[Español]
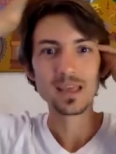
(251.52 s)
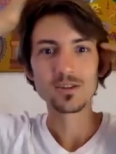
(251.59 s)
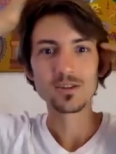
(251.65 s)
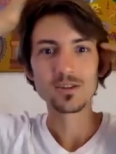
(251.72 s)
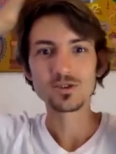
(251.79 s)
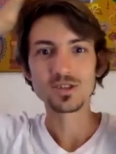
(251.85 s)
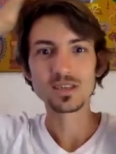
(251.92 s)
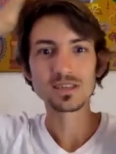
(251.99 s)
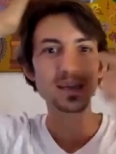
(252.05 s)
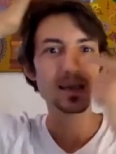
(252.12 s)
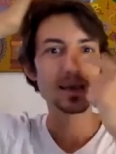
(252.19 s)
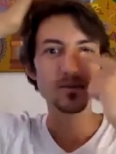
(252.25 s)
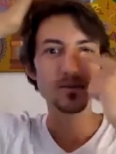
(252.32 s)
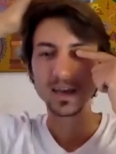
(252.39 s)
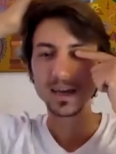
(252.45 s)

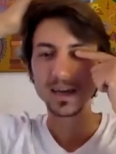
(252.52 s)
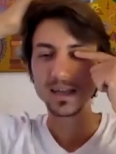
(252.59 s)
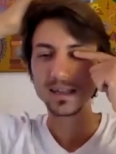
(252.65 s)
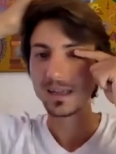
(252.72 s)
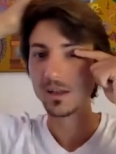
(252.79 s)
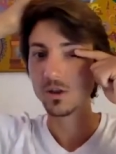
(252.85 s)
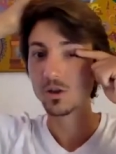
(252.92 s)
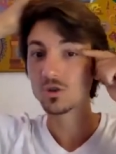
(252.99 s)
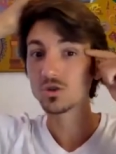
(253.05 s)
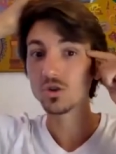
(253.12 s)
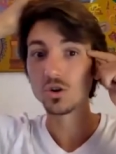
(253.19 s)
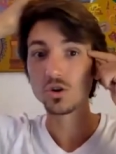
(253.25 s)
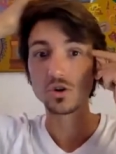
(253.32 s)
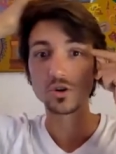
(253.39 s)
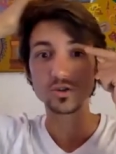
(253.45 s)
Entonces, fíjate, los
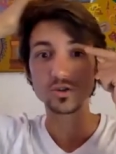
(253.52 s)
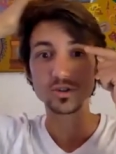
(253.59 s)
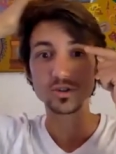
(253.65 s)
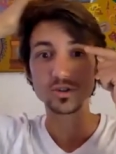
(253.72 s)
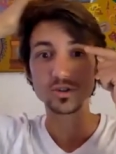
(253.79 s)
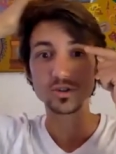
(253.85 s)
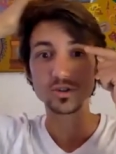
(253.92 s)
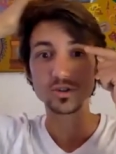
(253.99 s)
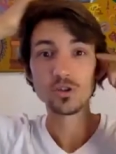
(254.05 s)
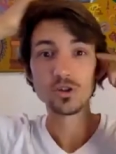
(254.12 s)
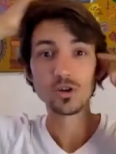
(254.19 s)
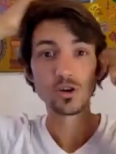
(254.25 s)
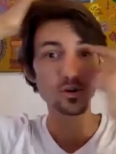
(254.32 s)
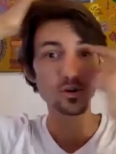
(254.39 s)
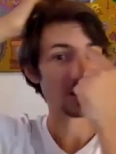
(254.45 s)
ojos al
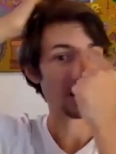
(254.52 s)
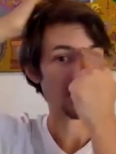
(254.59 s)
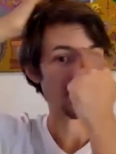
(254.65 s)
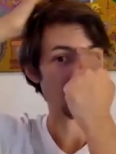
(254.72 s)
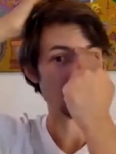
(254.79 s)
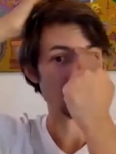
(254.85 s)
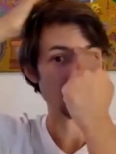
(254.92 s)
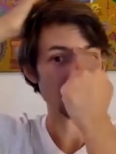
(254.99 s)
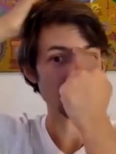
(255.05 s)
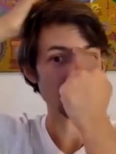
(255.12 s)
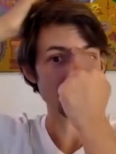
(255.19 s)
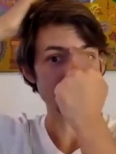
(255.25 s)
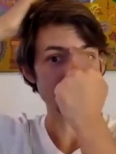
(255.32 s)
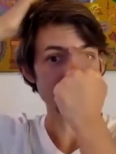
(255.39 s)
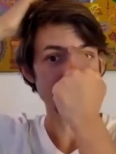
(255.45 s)
fondo, tercer
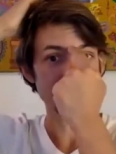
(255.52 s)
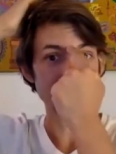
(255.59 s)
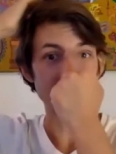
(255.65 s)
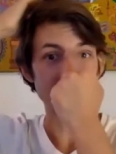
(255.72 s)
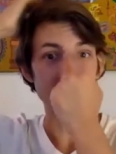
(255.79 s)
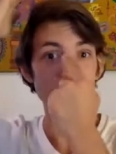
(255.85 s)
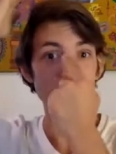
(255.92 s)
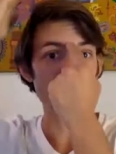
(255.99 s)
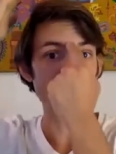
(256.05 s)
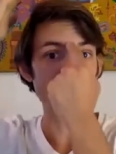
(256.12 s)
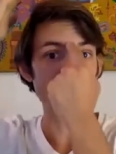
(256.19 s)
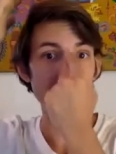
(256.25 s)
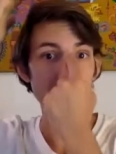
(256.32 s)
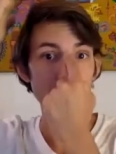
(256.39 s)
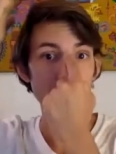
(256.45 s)
ojo, es
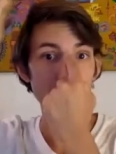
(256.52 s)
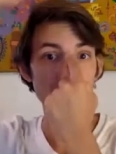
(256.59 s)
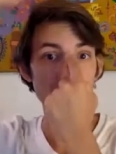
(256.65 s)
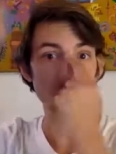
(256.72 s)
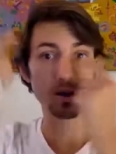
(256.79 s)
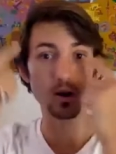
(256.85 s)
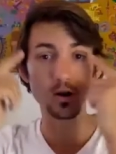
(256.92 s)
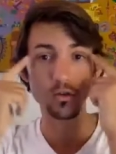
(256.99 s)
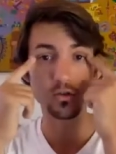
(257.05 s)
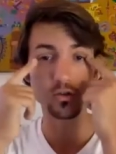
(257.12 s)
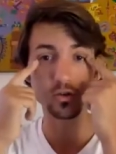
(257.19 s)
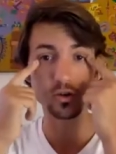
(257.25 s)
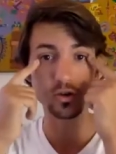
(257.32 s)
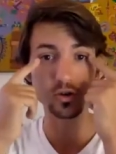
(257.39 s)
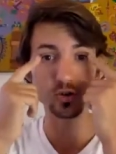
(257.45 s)
una glándula sola, no
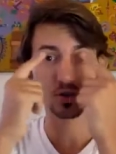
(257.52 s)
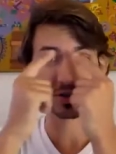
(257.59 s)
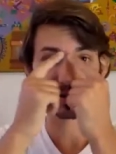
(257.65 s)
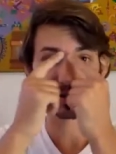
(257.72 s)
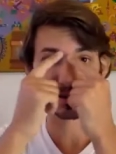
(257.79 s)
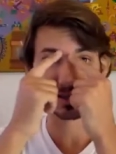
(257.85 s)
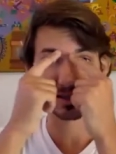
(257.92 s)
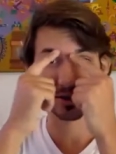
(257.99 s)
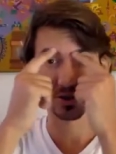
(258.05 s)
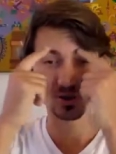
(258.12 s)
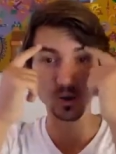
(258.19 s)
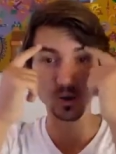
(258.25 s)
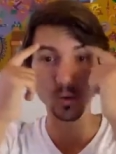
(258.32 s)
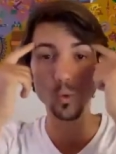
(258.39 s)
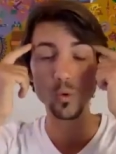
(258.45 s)
son dos, sino
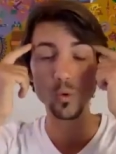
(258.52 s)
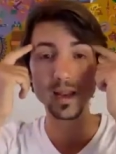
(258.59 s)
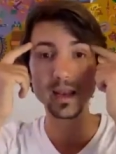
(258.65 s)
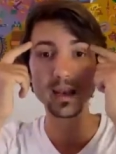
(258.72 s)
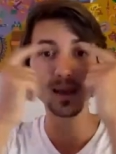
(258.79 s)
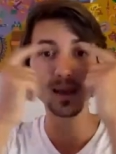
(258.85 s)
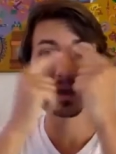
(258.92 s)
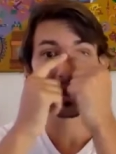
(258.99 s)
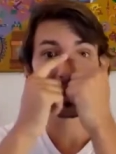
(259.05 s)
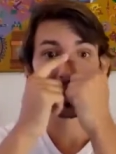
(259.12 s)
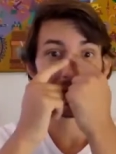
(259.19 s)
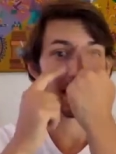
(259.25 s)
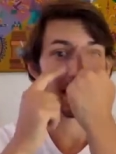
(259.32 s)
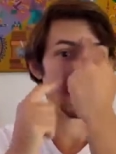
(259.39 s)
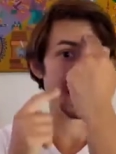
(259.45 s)
se unen
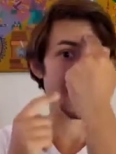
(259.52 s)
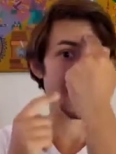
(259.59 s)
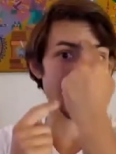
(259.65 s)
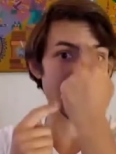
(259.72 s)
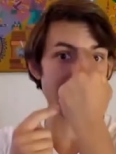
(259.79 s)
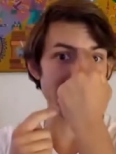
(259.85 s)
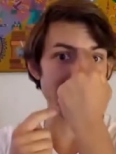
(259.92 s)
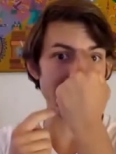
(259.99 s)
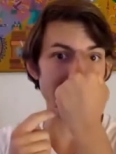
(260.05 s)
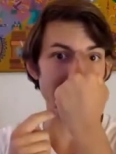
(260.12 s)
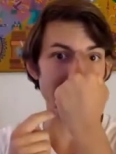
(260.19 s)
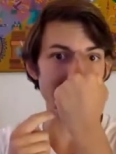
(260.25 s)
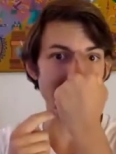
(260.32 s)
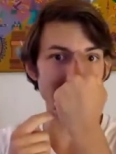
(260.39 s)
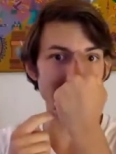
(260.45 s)
eh, en,
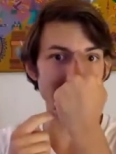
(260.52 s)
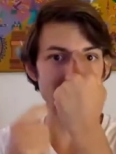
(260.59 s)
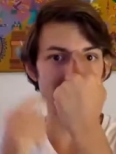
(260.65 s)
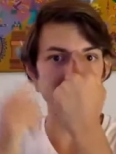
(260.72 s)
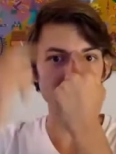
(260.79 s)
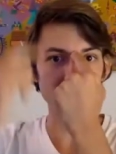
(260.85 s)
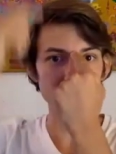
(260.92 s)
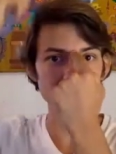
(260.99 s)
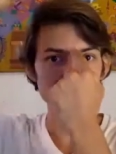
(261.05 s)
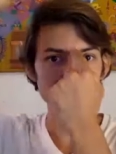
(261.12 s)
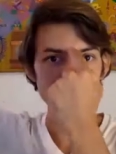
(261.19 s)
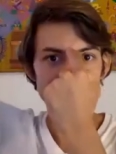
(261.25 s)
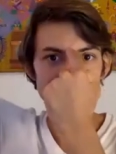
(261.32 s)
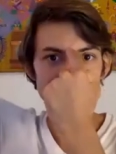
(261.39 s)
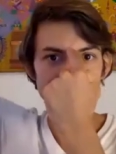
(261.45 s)
el centro.
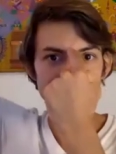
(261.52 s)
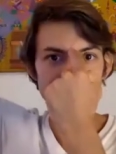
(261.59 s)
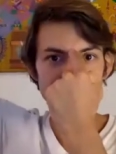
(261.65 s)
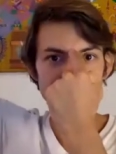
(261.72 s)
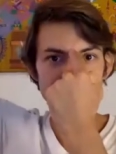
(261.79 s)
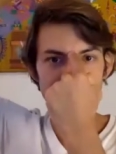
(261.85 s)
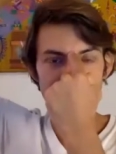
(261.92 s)
Y